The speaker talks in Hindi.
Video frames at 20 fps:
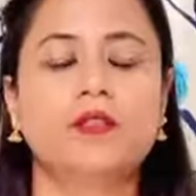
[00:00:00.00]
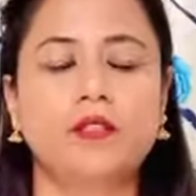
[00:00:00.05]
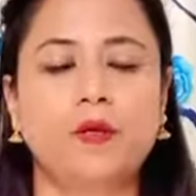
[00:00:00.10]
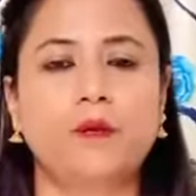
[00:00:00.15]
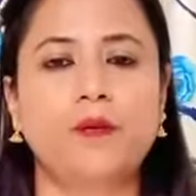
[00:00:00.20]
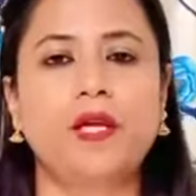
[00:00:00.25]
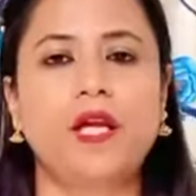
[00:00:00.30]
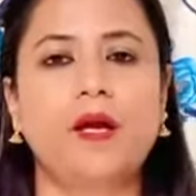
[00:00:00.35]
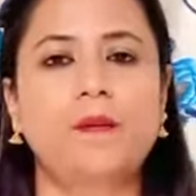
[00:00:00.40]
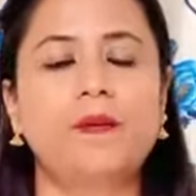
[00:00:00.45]
जब
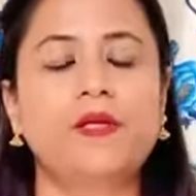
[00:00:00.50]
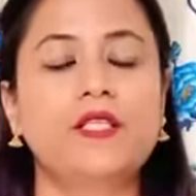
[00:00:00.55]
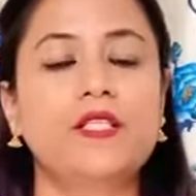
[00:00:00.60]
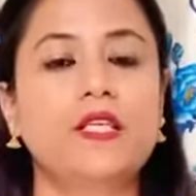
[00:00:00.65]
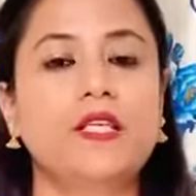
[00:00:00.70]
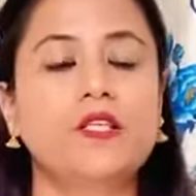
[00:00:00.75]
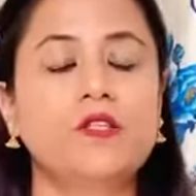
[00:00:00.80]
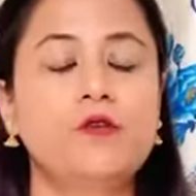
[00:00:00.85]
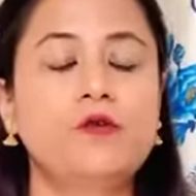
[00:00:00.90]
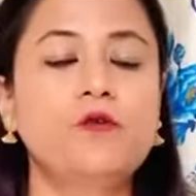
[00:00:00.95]
भी आप इसे
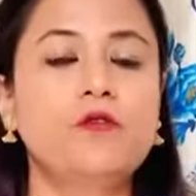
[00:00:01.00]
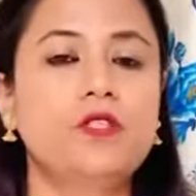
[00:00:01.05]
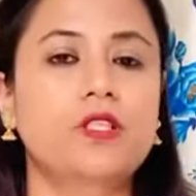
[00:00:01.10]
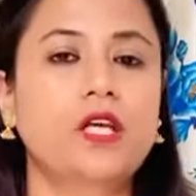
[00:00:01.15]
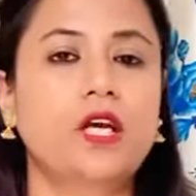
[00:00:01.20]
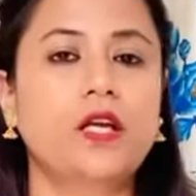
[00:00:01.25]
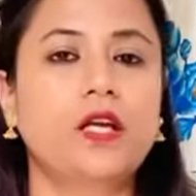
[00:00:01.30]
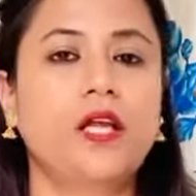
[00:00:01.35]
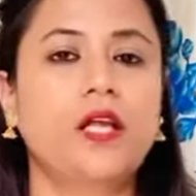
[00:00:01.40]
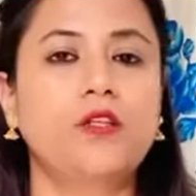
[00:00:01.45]
यूज
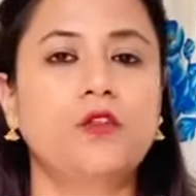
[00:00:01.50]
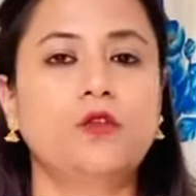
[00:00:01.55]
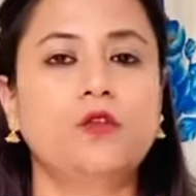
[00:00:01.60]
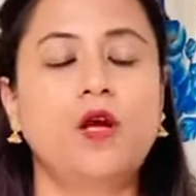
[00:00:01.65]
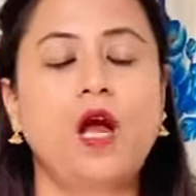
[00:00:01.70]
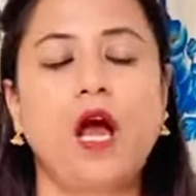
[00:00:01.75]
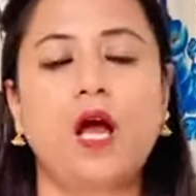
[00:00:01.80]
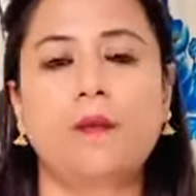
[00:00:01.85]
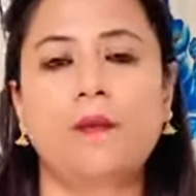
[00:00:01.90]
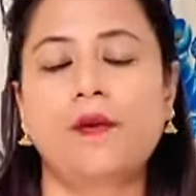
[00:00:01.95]
करें तो
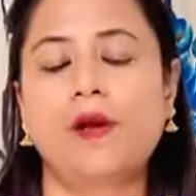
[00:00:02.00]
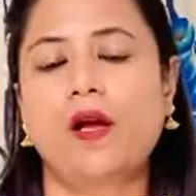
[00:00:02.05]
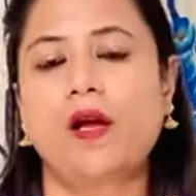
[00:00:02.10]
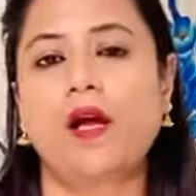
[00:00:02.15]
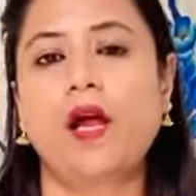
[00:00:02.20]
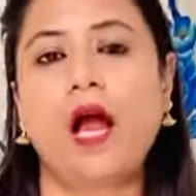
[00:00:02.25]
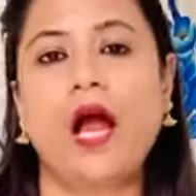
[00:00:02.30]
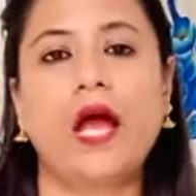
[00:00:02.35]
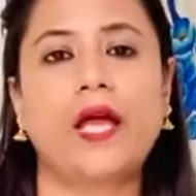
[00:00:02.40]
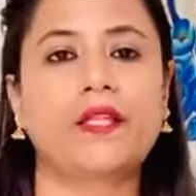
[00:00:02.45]
आप
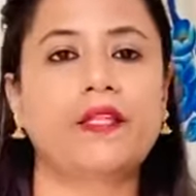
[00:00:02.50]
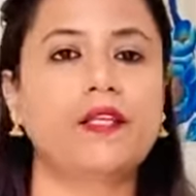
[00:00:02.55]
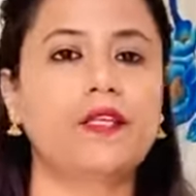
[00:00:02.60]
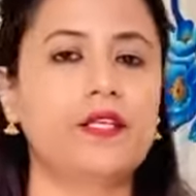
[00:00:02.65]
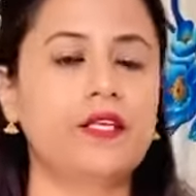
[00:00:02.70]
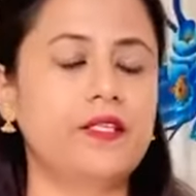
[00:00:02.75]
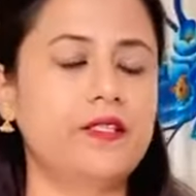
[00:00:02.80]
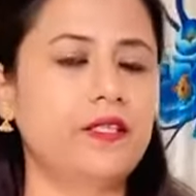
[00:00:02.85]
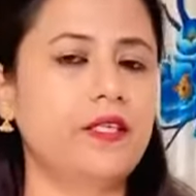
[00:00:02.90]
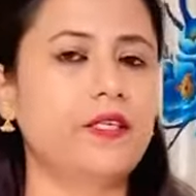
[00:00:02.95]
आइदर
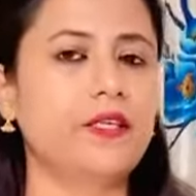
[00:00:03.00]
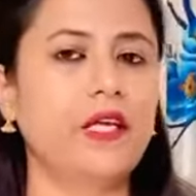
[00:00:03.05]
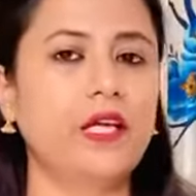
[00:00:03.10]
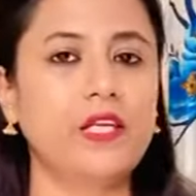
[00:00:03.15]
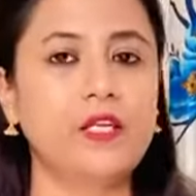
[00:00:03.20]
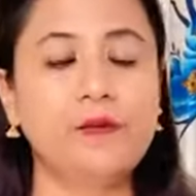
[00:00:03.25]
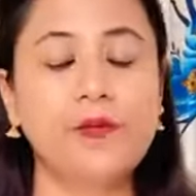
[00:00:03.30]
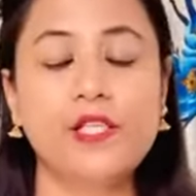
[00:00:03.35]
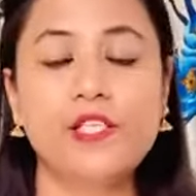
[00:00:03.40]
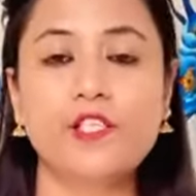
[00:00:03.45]
इसे
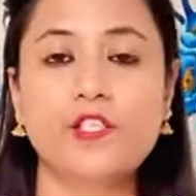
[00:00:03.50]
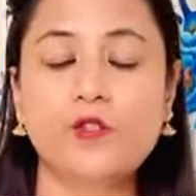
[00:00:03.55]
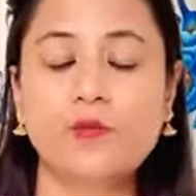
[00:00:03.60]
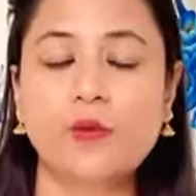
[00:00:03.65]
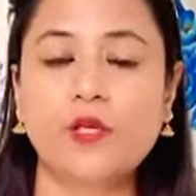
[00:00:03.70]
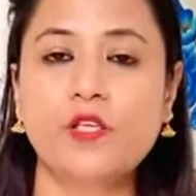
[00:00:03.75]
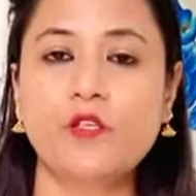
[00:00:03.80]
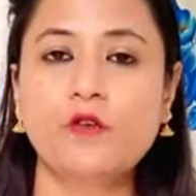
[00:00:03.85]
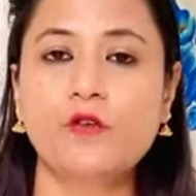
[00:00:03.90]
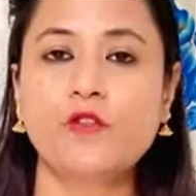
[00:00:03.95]
डेली बेसिस
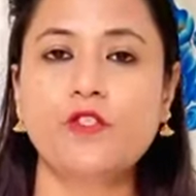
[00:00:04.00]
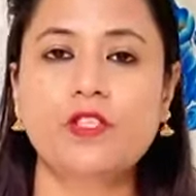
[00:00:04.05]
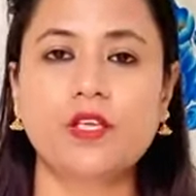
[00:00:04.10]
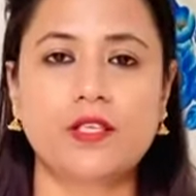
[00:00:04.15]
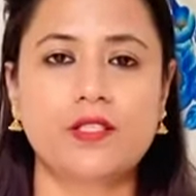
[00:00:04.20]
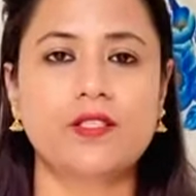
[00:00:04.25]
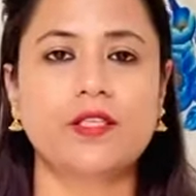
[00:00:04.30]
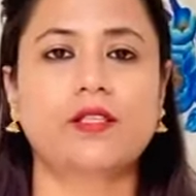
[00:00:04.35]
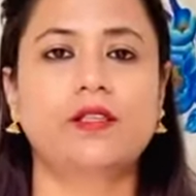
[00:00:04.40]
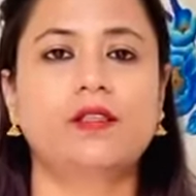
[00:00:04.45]
पे यूज कर
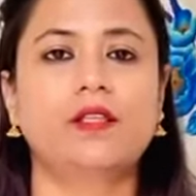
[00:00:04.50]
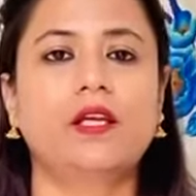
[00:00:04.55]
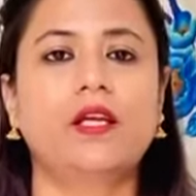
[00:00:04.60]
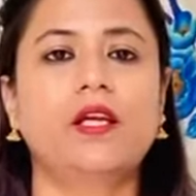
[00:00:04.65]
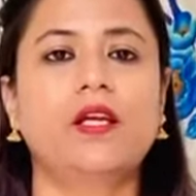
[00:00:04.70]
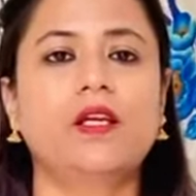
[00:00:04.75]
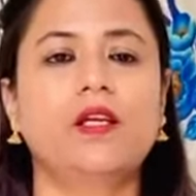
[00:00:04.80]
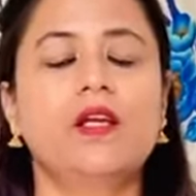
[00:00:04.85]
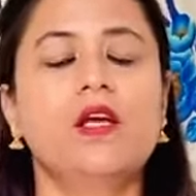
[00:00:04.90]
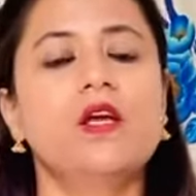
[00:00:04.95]
सकते हैं